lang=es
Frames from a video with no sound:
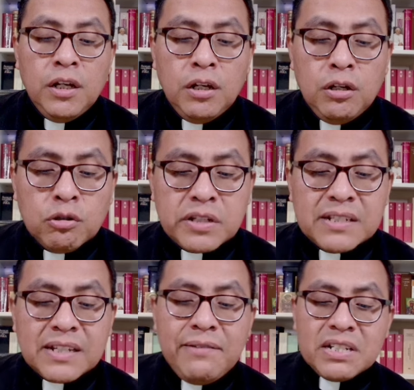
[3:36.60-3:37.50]
Los
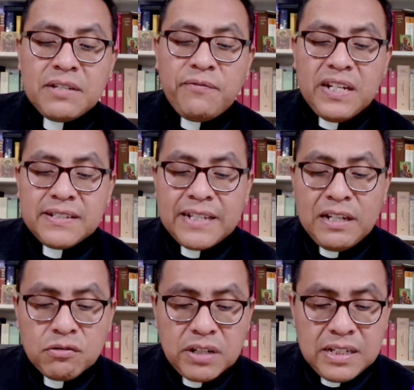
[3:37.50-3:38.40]
escribas y
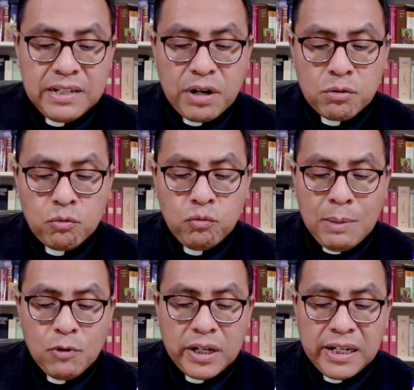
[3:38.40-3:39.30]
fariseos le llevaron una
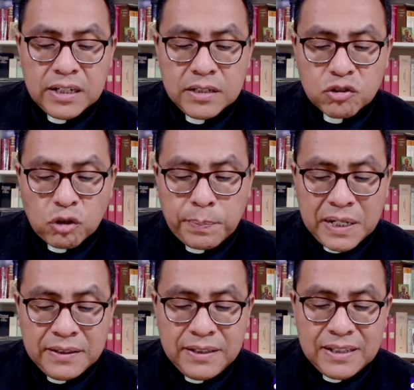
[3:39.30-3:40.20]
mujer
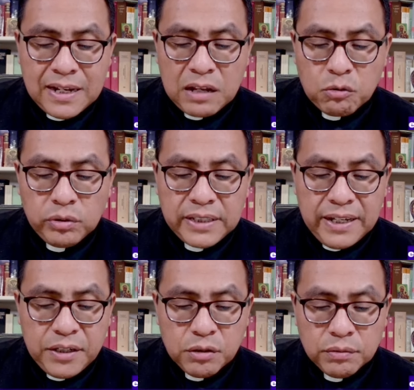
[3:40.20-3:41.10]
sorprendida en
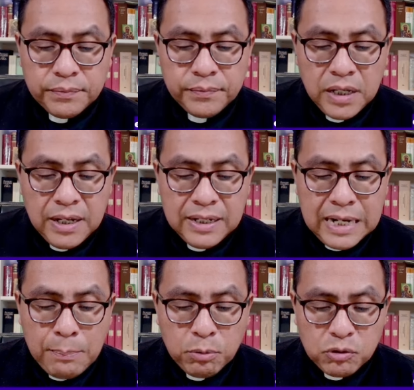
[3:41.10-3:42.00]
adulterio
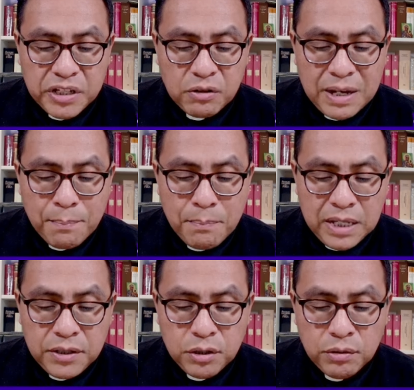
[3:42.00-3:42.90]
la pusieron en
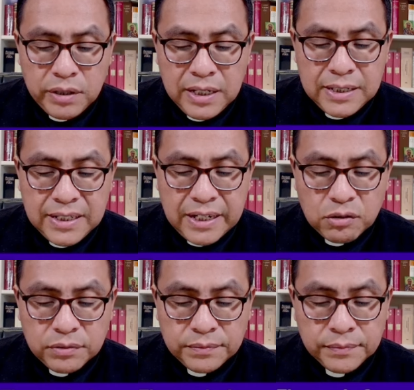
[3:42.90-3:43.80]
medio y le
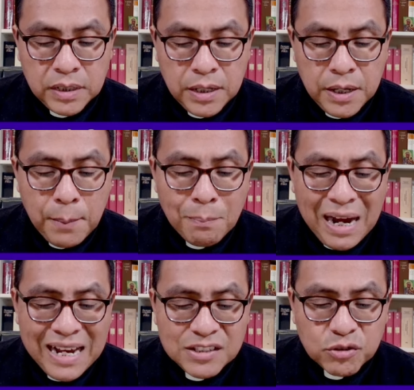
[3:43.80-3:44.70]
dijeron,
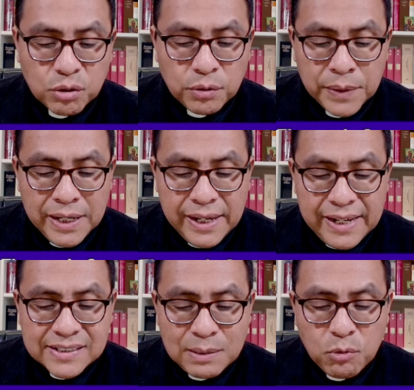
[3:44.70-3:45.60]
Maestro,
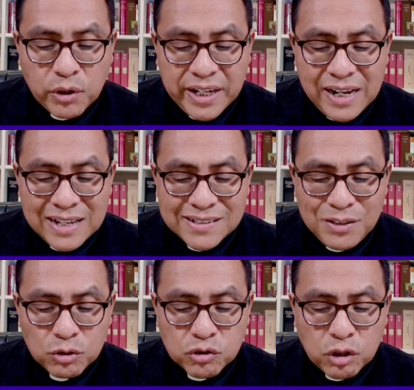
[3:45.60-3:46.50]
esta mujer ha
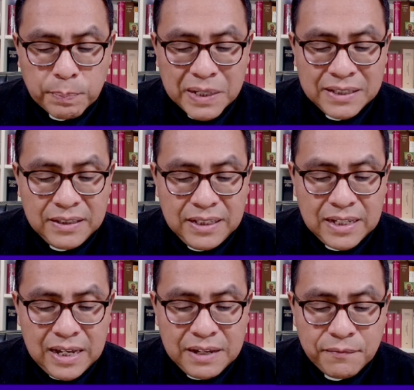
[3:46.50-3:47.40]
sido
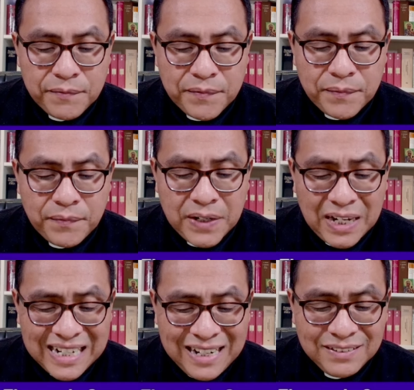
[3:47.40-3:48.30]
sorprendida en
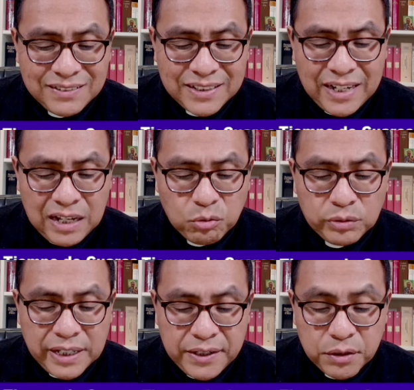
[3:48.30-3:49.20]
flagrante
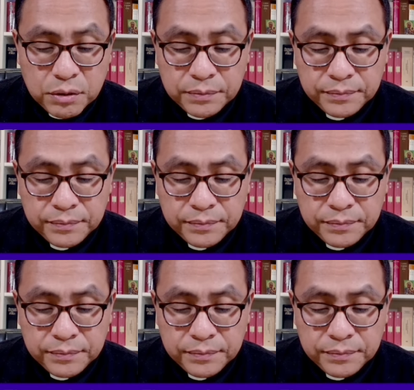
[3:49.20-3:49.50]
adulterio.